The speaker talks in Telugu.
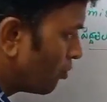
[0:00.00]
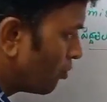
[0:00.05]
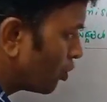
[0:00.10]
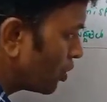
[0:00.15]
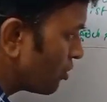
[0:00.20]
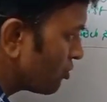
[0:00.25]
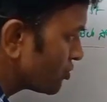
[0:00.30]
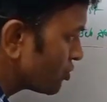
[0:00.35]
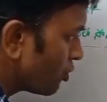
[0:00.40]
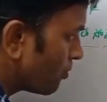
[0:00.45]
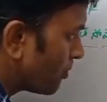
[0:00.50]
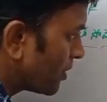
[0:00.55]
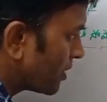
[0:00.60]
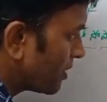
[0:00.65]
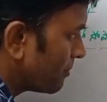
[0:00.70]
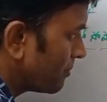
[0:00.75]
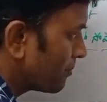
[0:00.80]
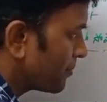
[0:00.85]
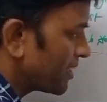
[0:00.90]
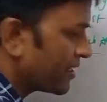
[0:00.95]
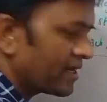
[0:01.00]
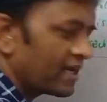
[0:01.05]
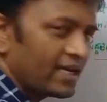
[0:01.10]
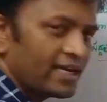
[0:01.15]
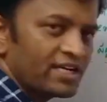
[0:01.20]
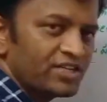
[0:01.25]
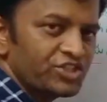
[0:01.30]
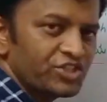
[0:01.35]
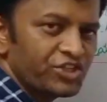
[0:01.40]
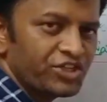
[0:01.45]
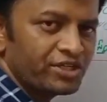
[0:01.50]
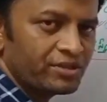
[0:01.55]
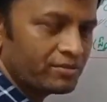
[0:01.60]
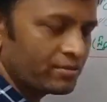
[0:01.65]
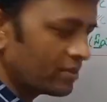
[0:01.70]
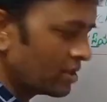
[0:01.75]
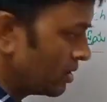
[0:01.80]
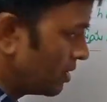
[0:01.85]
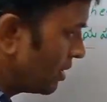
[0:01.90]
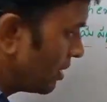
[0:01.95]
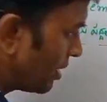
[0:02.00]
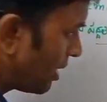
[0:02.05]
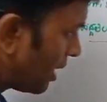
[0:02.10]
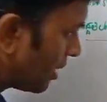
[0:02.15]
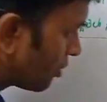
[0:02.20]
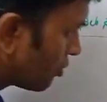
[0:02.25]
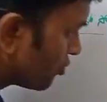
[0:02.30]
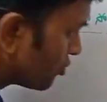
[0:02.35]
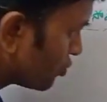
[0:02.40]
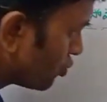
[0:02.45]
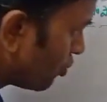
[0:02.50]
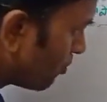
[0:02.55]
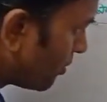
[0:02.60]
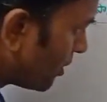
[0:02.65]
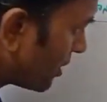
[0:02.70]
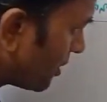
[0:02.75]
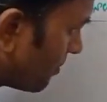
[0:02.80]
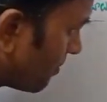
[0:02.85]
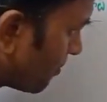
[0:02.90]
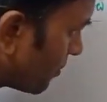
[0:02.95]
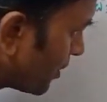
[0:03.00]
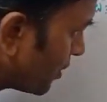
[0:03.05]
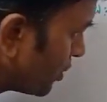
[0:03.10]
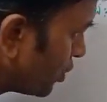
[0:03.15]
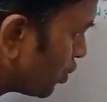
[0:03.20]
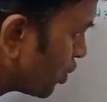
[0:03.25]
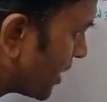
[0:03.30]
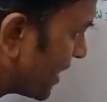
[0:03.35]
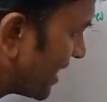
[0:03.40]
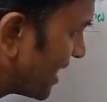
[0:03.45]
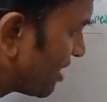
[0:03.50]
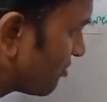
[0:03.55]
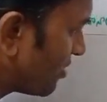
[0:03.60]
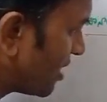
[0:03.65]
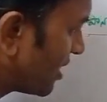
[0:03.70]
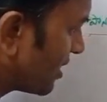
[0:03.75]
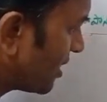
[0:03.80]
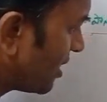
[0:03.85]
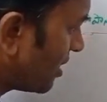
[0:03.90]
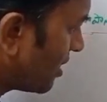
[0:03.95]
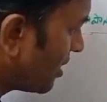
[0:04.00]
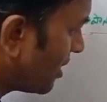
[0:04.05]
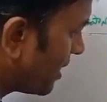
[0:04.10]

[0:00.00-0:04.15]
మూడవ సోపానం ప్రణాళిక చేయడం నాలుగవ సోపానం ప్రయోగ నిర్వహణ